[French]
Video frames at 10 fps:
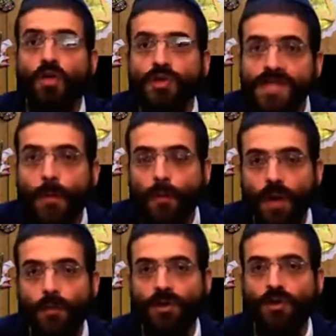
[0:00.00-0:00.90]
Deuxième point
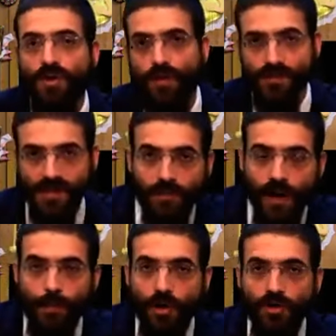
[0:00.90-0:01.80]
important que les poskim
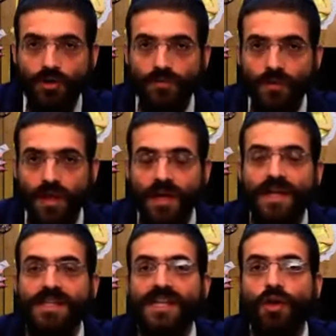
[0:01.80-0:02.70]
rapportent,
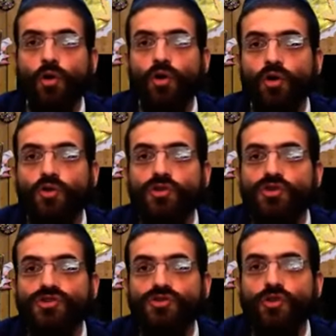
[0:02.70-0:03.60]
c'est que
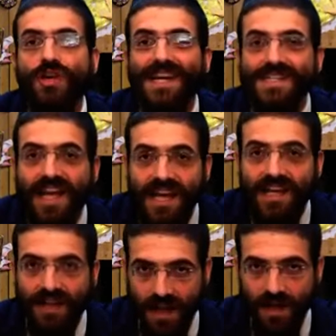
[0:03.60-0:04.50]
ce
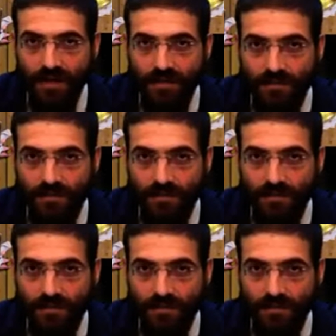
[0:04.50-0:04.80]
kazaït-là,